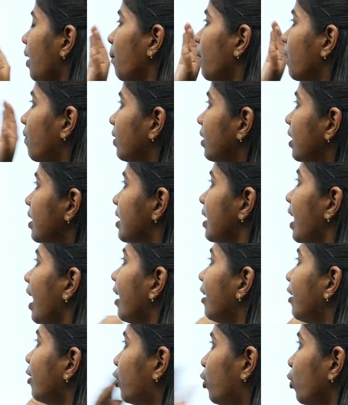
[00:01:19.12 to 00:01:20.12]
நம்மளுக்கு வந்து
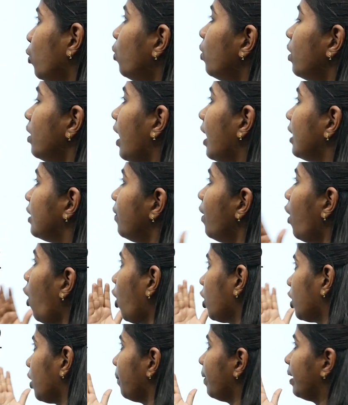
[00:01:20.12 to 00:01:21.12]
ஸ்லைடு டூன்னு அதுவே
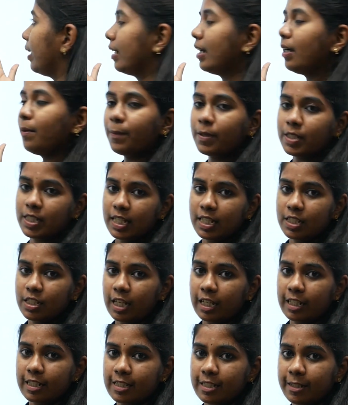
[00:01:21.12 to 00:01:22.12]
ஆட்டோமேட்டிக்காக இப்போ சேஞ்ச்
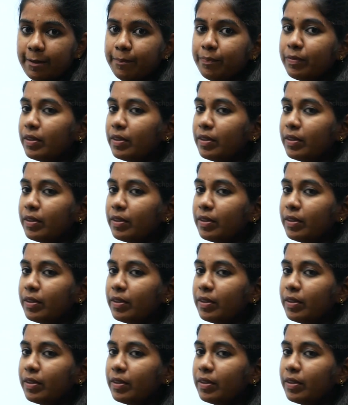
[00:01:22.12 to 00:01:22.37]
ஆயிடுச்சு